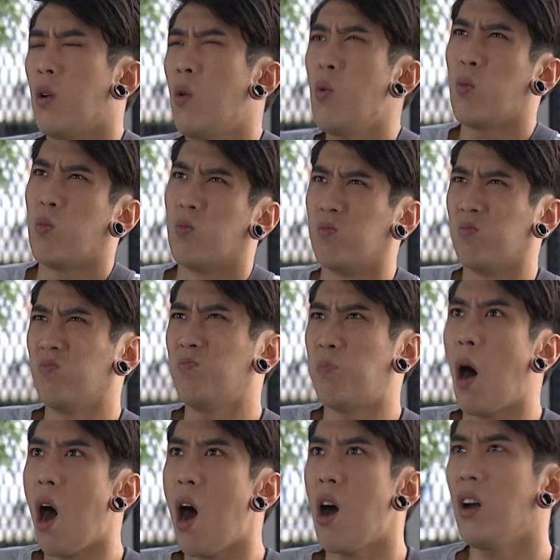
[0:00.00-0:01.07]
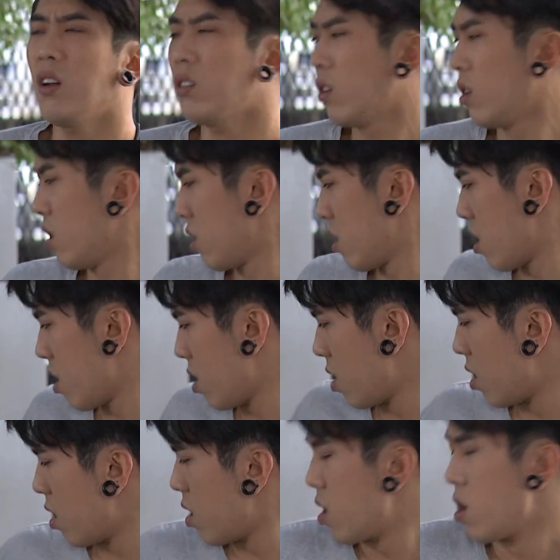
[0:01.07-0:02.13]
ฮะบอส
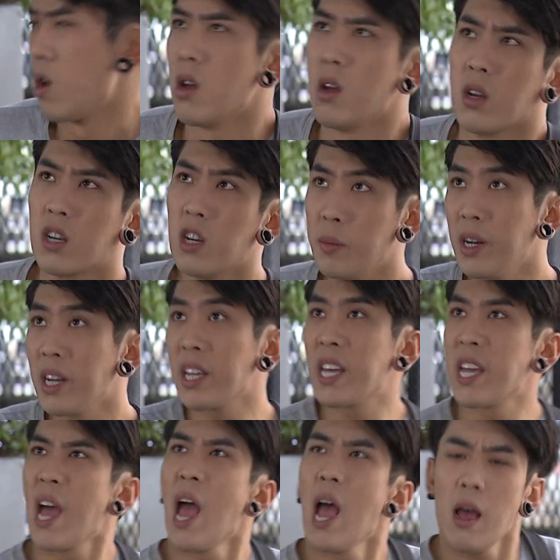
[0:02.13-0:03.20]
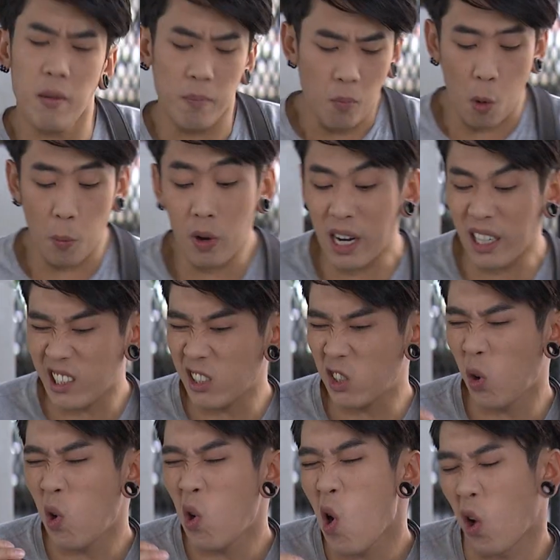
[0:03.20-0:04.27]
คือเมื่อกี้ผมกำลังจะจ
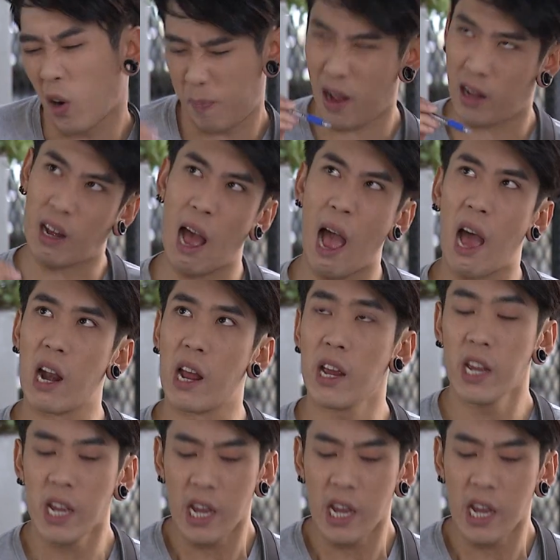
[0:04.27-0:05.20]
รดปากกาเลย